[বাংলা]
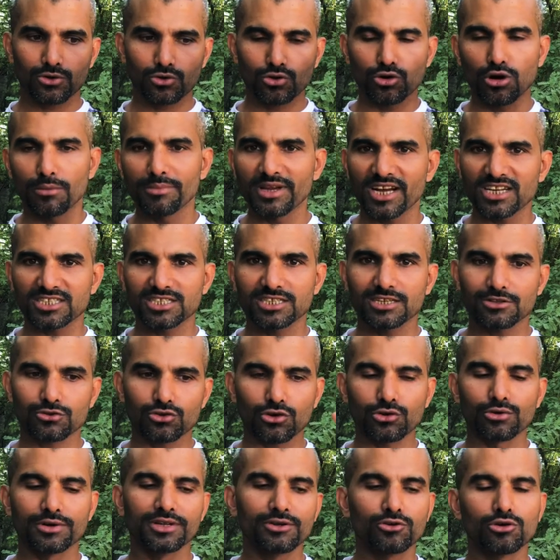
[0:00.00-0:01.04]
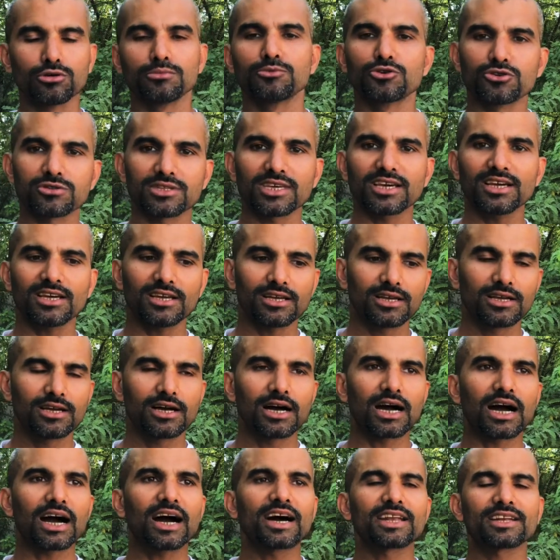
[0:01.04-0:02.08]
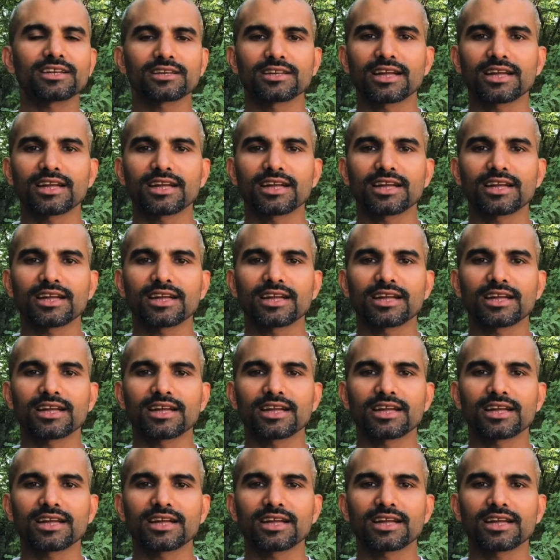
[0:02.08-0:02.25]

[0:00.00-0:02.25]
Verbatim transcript: কমে আসছে তখনই ওই মুহূর্তে আর